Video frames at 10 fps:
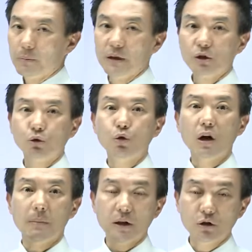아직 돈
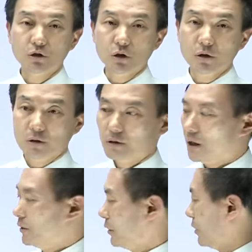안 받았죠?
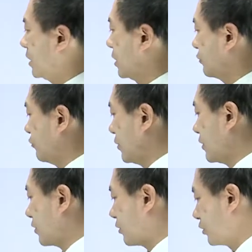따라서
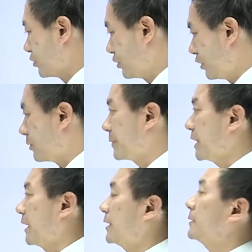수익을 거절로
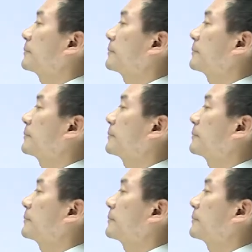봅니다.